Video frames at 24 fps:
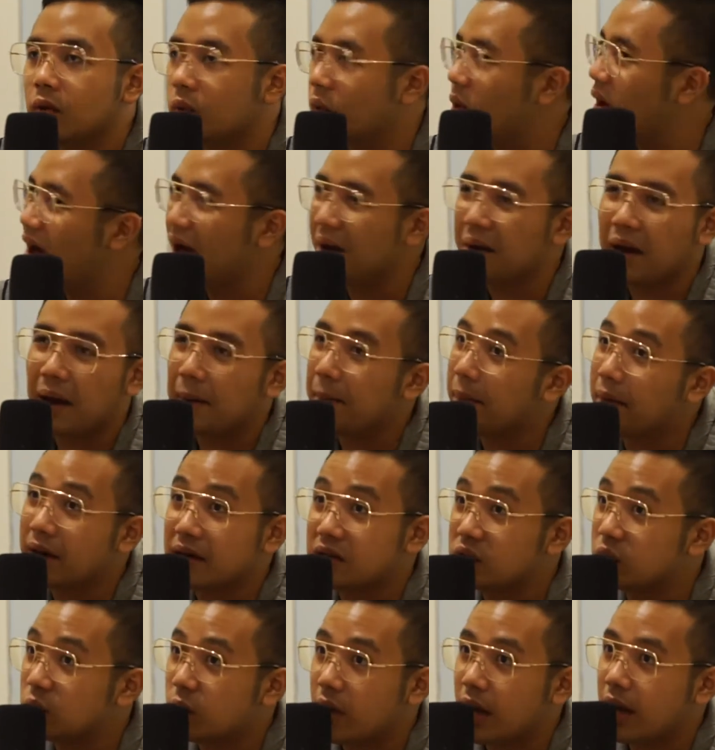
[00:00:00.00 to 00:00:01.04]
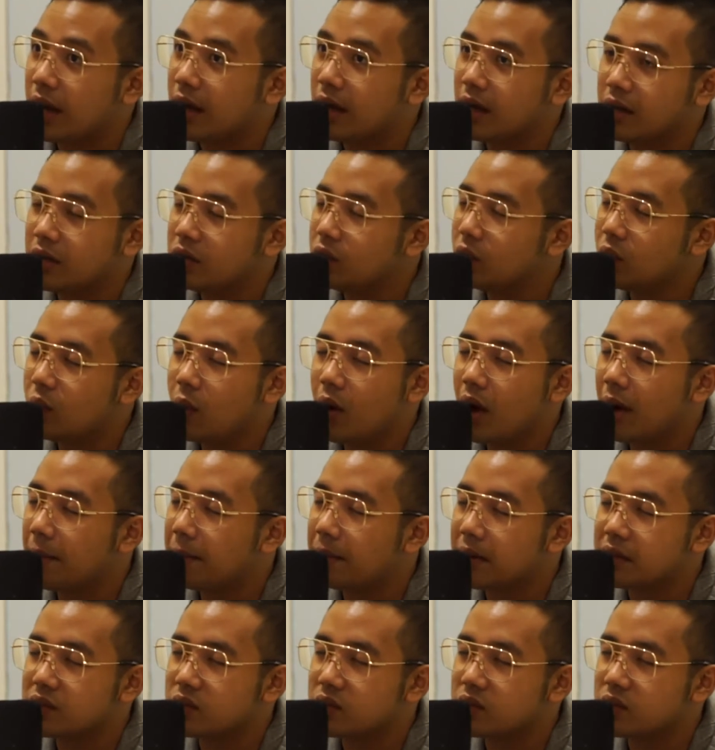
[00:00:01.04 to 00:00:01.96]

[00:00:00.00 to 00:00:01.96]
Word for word: gue nggak nggak pernah suka itu gue nggak